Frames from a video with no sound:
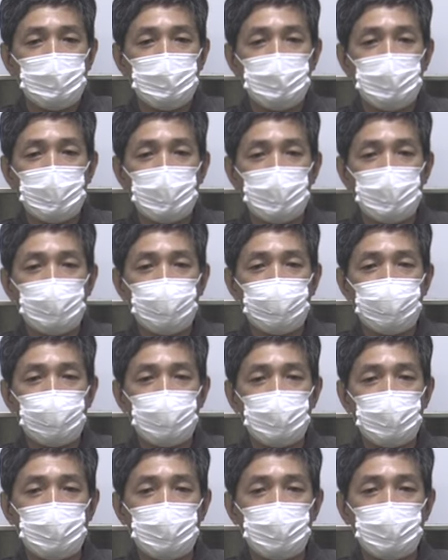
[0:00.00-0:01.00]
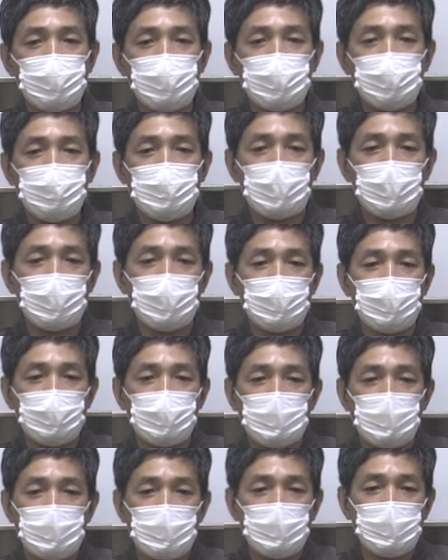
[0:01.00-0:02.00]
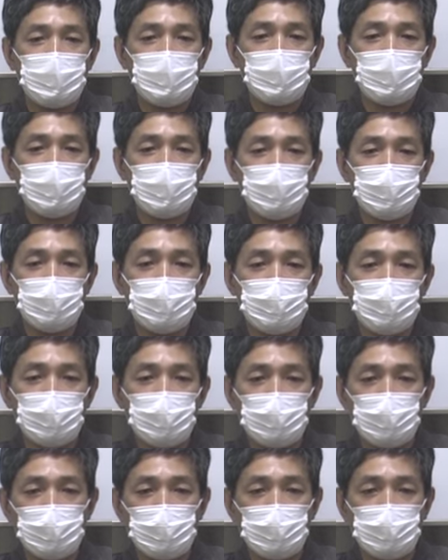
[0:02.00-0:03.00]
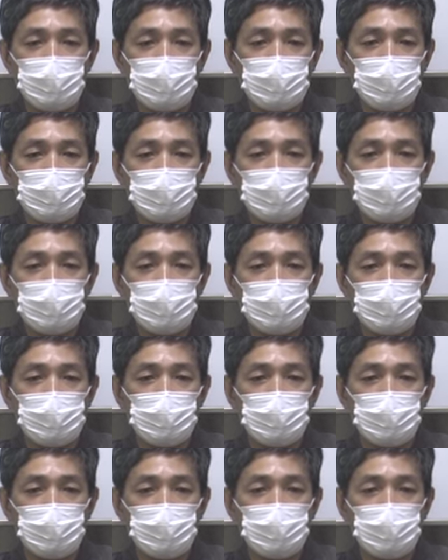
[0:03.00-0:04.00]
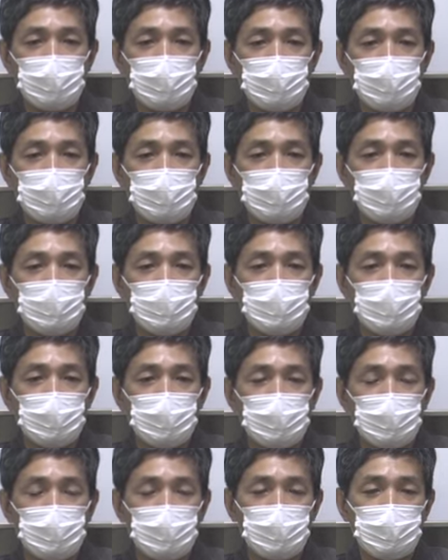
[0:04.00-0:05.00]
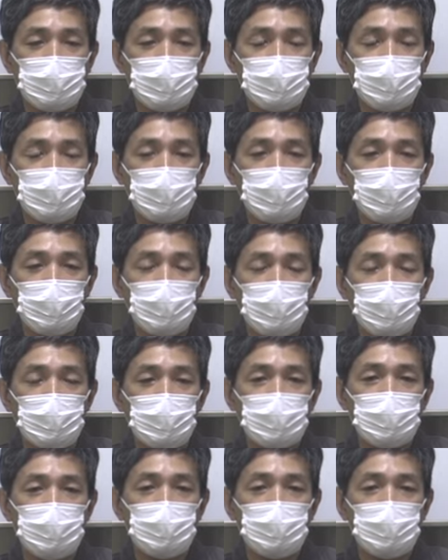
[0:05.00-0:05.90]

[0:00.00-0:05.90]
うんですで、えー、まああのー、その